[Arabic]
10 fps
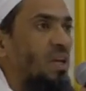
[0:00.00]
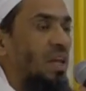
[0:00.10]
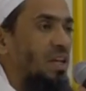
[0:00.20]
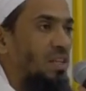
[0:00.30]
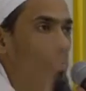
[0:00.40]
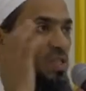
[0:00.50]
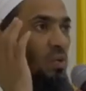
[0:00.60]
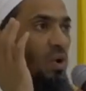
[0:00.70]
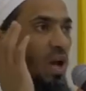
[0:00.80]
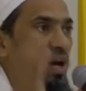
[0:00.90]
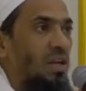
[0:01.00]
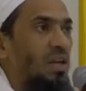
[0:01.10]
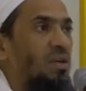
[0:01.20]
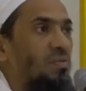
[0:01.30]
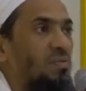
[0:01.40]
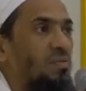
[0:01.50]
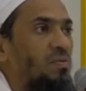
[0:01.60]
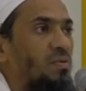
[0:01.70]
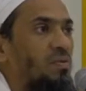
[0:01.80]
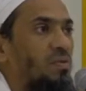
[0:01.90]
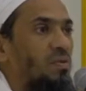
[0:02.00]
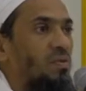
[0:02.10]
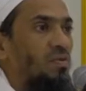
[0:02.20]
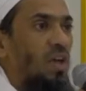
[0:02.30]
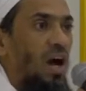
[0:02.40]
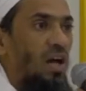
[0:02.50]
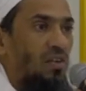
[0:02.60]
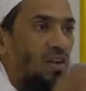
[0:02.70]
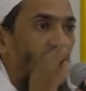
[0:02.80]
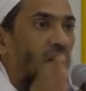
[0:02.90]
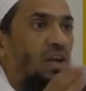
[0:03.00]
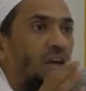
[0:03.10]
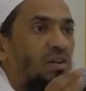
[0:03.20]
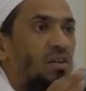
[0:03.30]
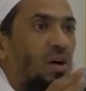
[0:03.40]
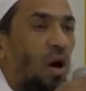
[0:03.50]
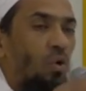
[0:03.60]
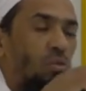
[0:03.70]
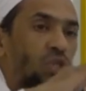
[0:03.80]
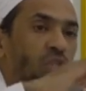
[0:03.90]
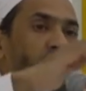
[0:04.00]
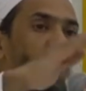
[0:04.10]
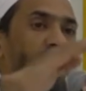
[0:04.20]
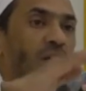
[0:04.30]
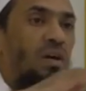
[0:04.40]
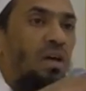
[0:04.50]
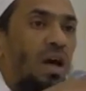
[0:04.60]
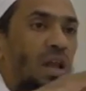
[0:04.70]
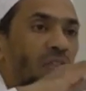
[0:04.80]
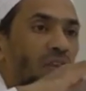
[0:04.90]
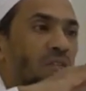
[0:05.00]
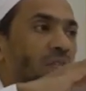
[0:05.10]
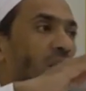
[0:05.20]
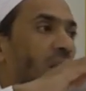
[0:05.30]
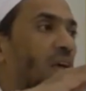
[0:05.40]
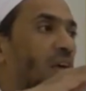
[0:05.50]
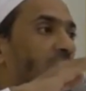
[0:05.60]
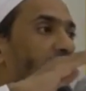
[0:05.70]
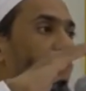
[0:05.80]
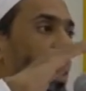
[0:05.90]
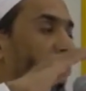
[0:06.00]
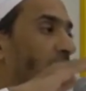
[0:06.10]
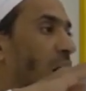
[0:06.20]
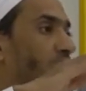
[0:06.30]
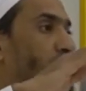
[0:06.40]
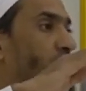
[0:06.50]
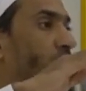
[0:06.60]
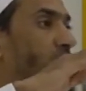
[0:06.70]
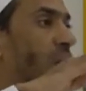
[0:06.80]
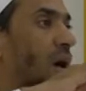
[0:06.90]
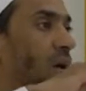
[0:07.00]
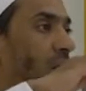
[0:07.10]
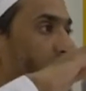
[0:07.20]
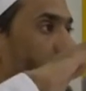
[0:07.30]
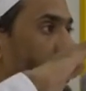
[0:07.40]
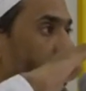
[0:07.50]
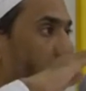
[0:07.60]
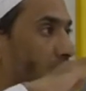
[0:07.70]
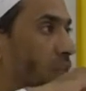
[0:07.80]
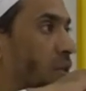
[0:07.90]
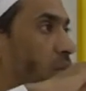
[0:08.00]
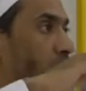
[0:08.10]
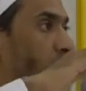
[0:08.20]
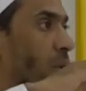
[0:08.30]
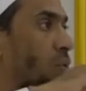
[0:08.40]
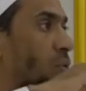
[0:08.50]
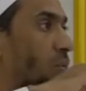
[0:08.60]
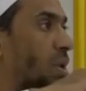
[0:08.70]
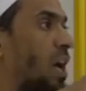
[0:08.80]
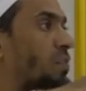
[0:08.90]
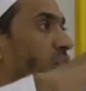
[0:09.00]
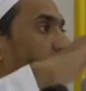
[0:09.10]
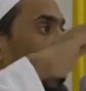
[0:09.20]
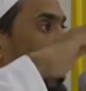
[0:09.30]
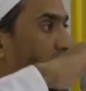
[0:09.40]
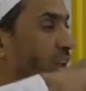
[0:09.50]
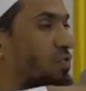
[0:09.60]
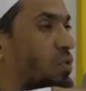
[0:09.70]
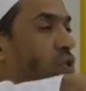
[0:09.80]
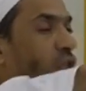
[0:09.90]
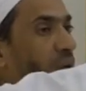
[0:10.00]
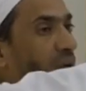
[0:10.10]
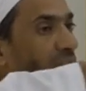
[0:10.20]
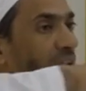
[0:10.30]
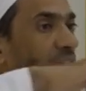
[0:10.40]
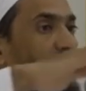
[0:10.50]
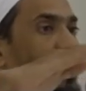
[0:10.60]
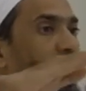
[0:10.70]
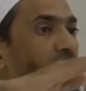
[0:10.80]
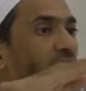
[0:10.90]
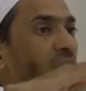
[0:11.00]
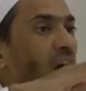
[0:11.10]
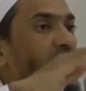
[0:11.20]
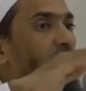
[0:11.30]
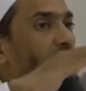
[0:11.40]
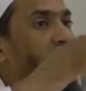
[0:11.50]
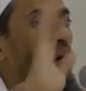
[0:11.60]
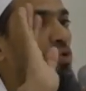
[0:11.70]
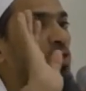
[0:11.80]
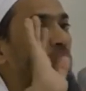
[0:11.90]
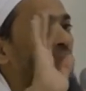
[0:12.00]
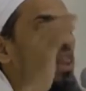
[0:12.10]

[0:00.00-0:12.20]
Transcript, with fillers: لان التصور العقلي في العاده او المستوى الذي يصل اليه العابدون الذين يعتبرون من أفضل الناس في المستويات العادية أن يبكي خوفا من